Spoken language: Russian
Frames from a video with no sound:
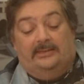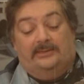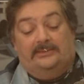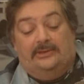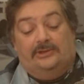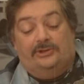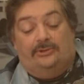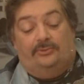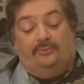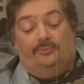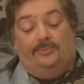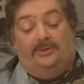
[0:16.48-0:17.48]

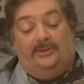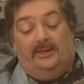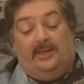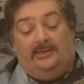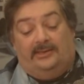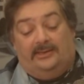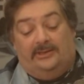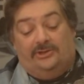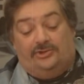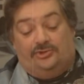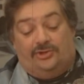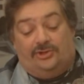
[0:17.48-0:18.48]
Значит, у меня
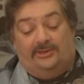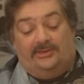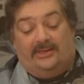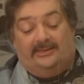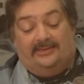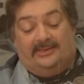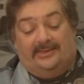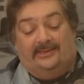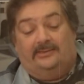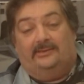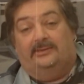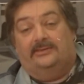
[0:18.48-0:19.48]
есть совершенно
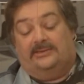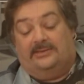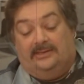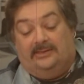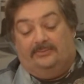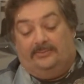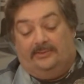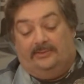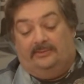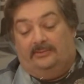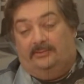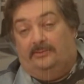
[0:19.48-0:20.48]
конкретная схема.
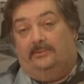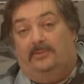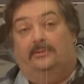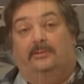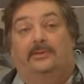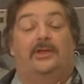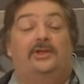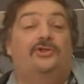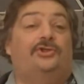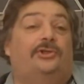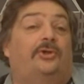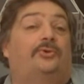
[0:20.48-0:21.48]
А, я
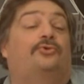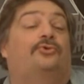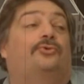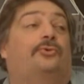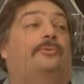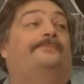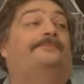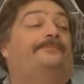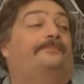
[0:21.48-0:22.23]
считаю, что